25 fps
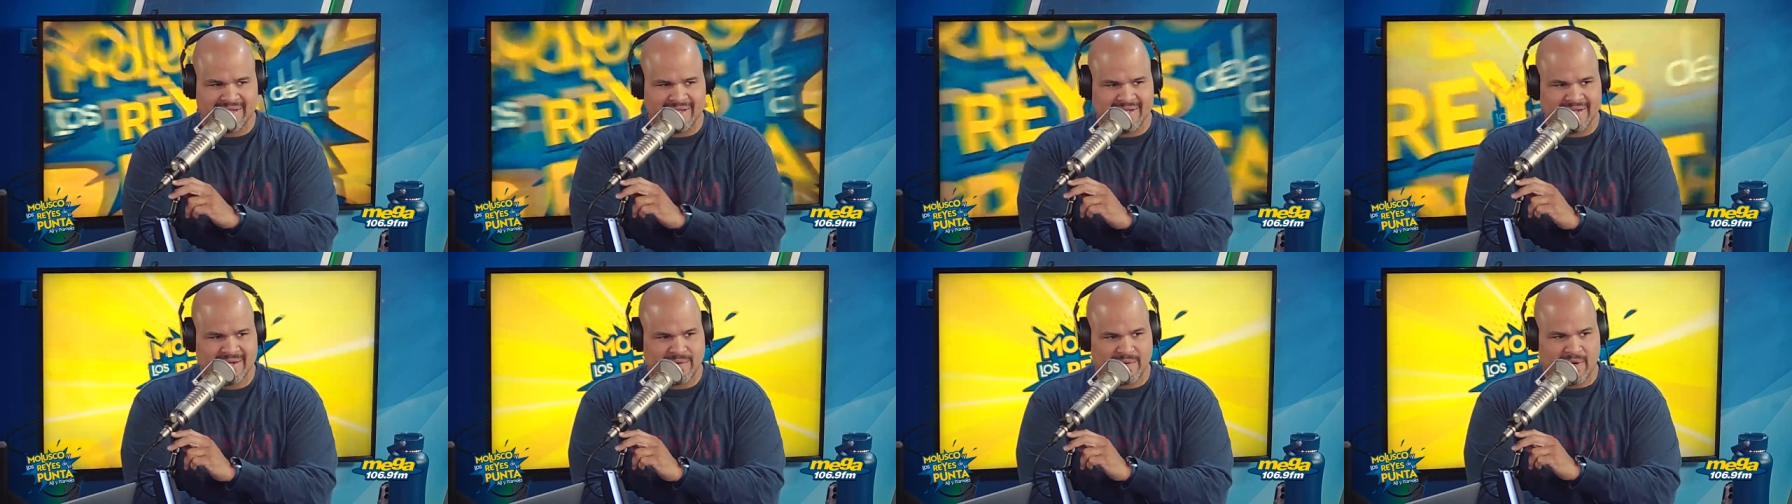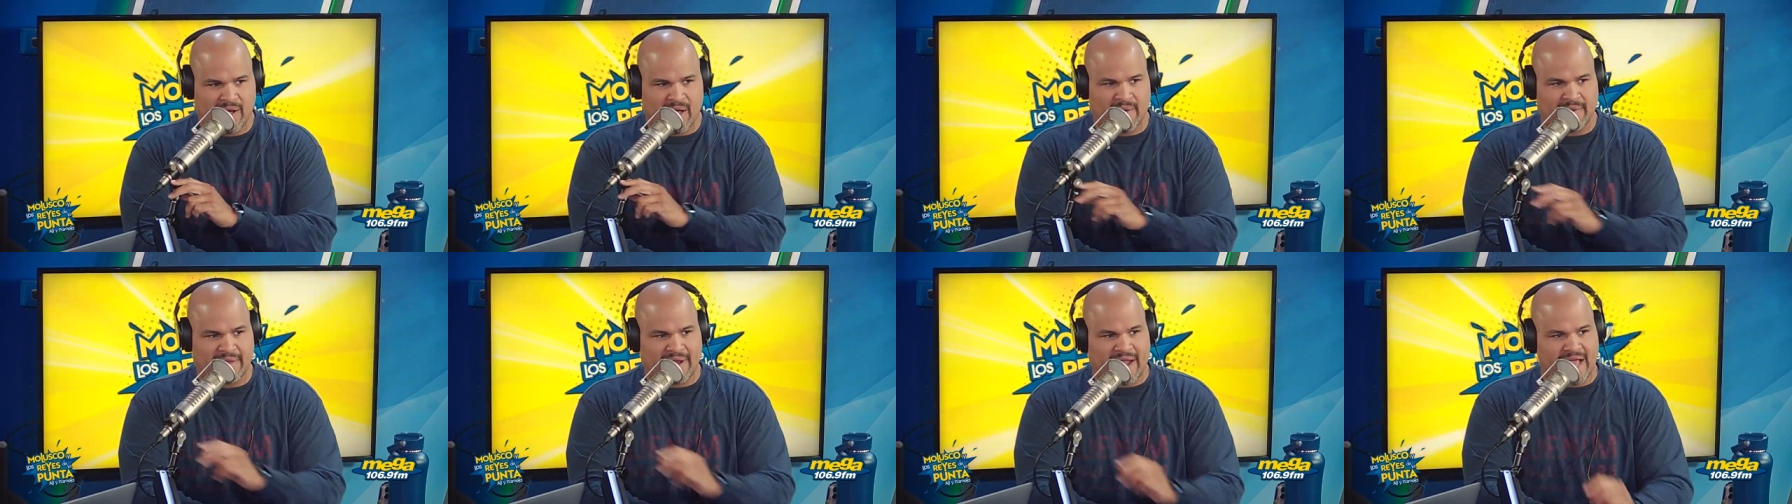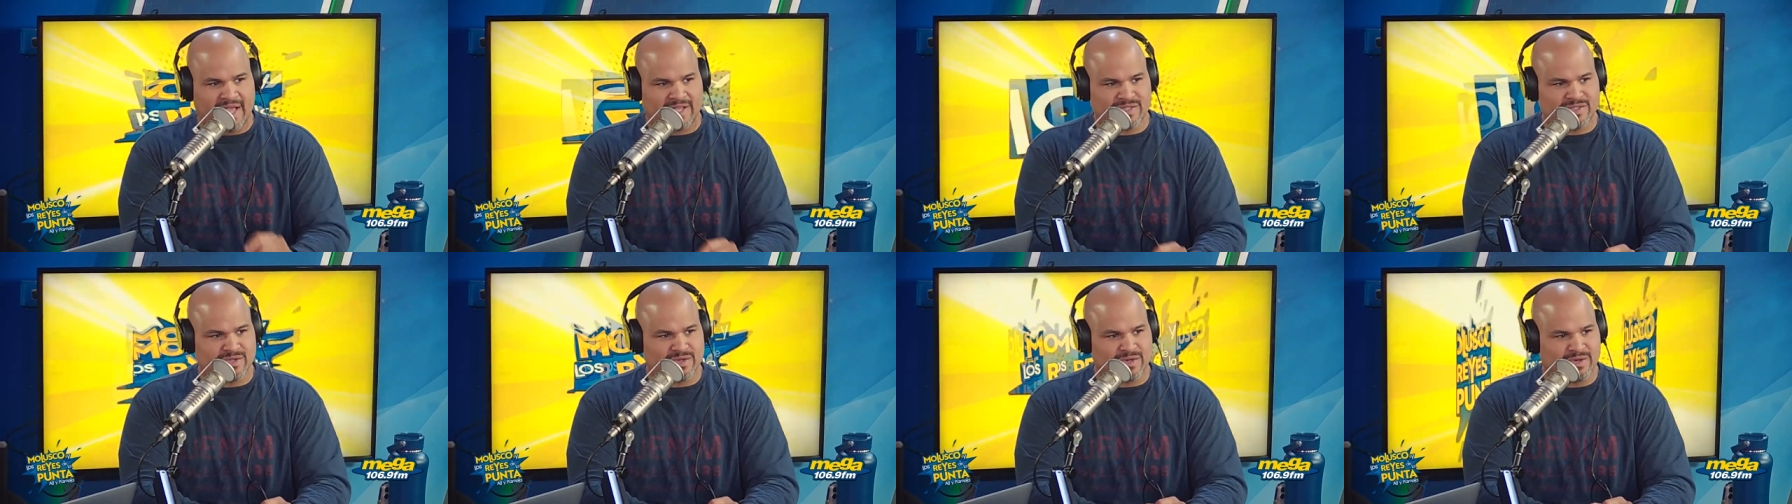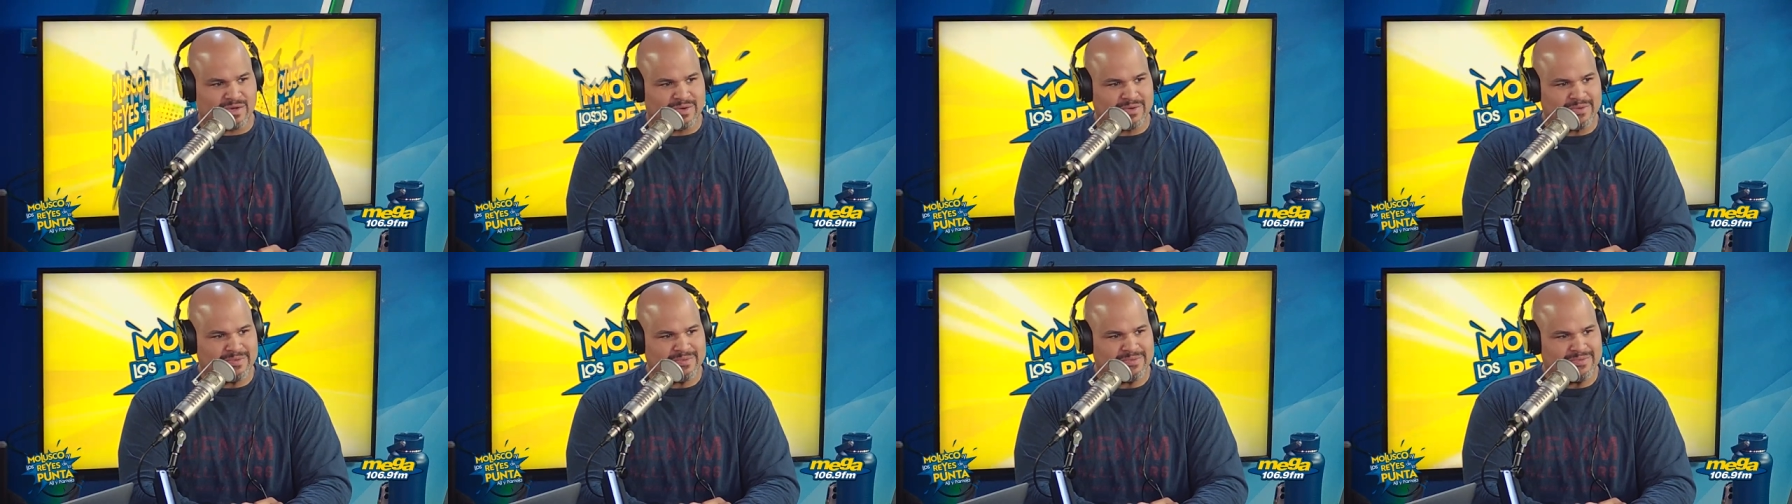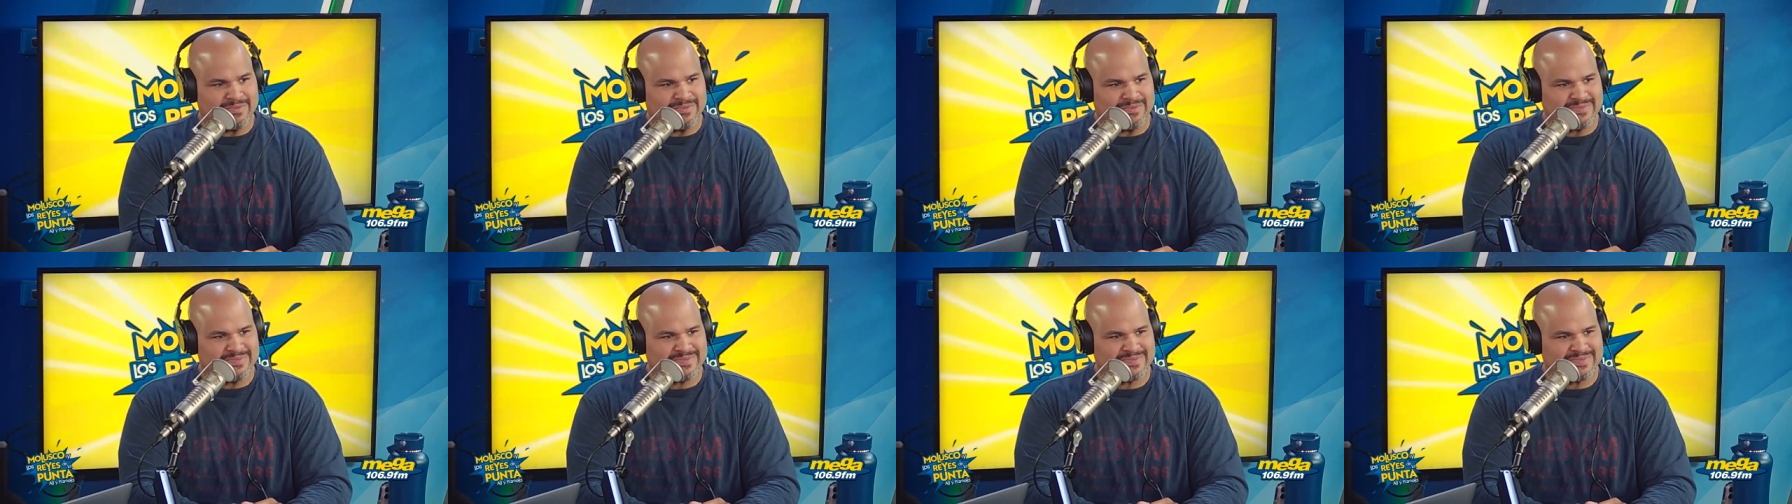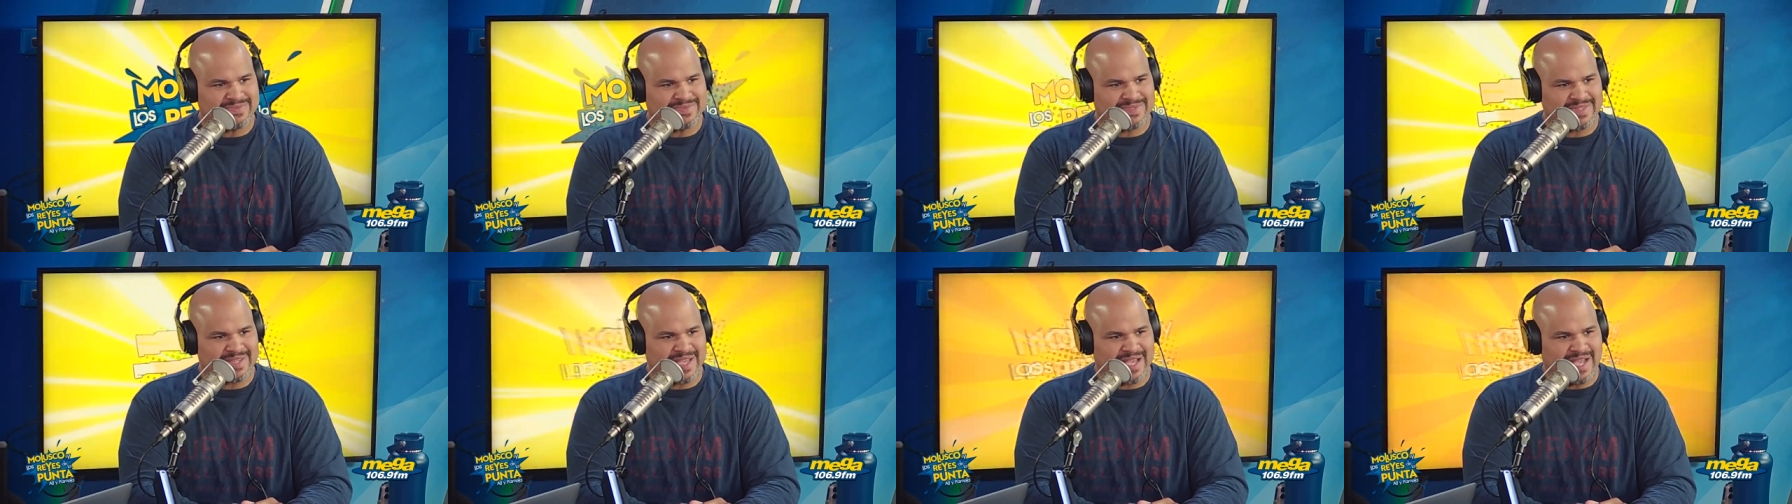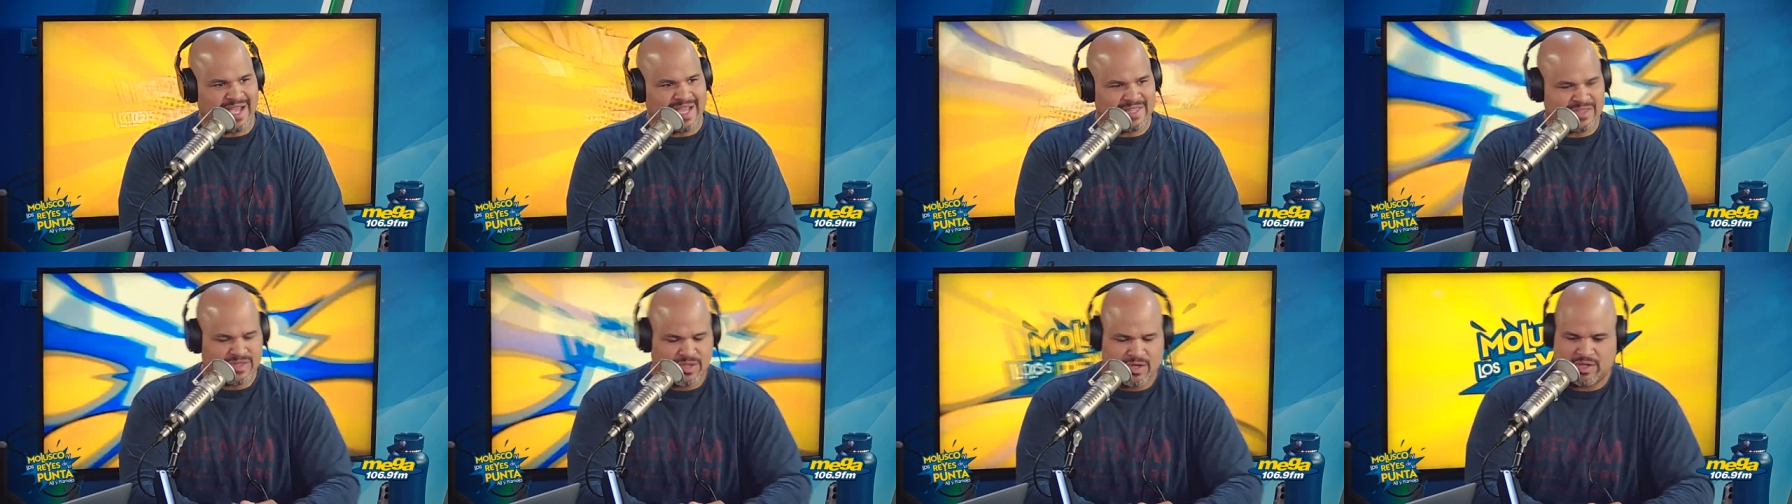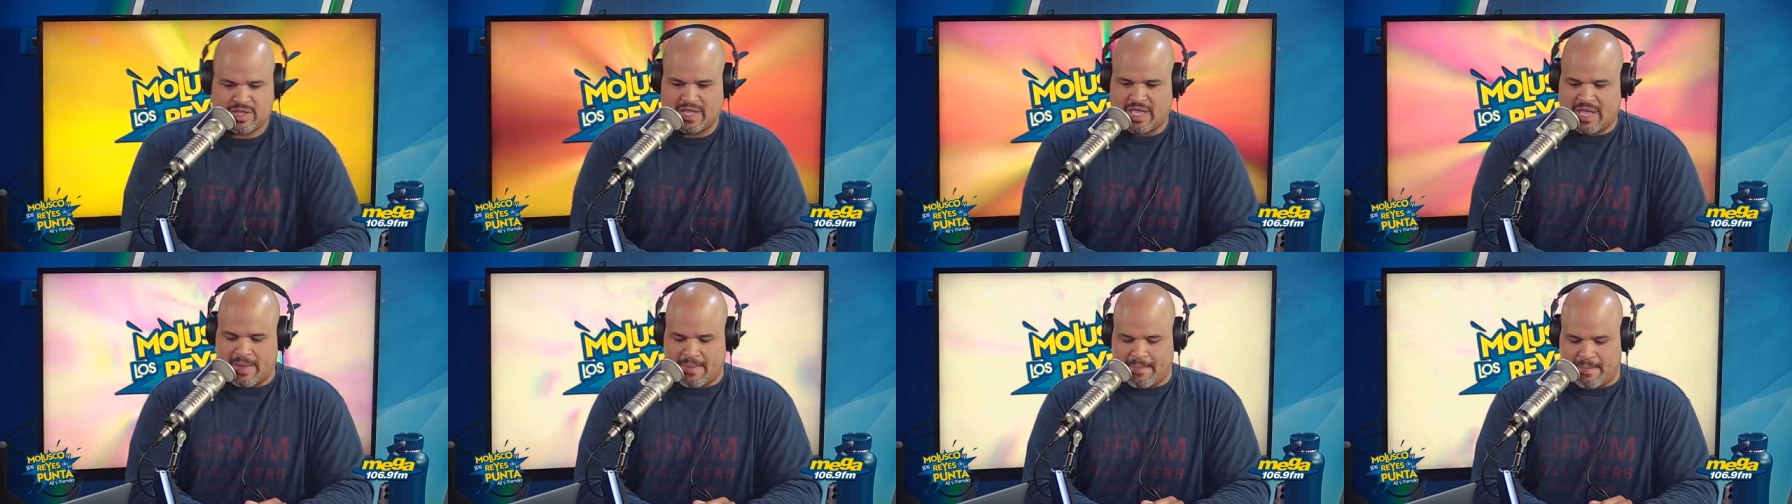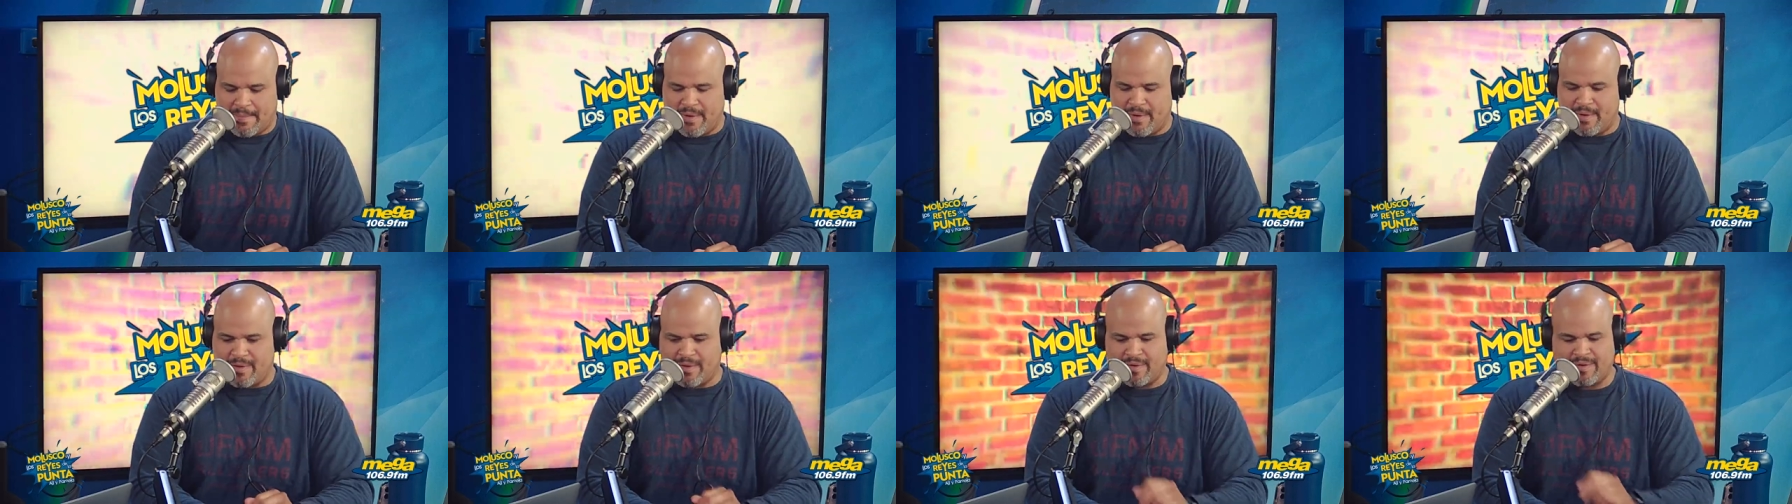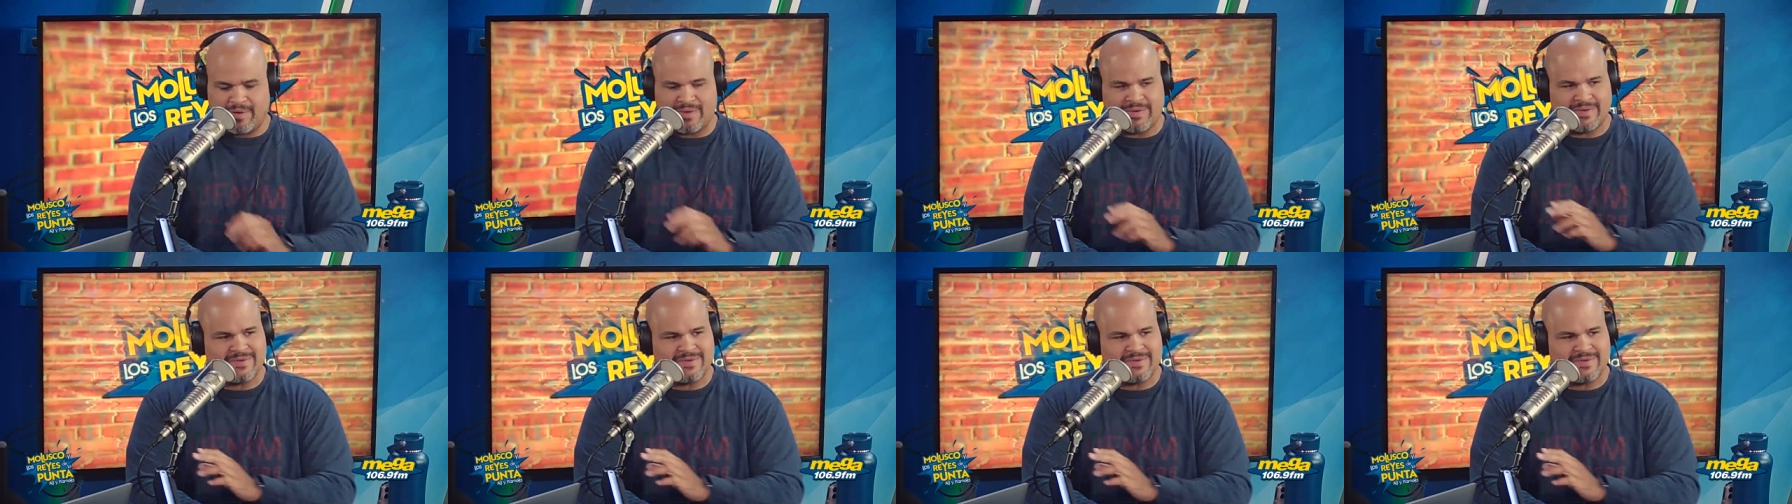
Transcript: Un abrazo. Saludita a todito, un abrazo, tiempo. ¿verdad?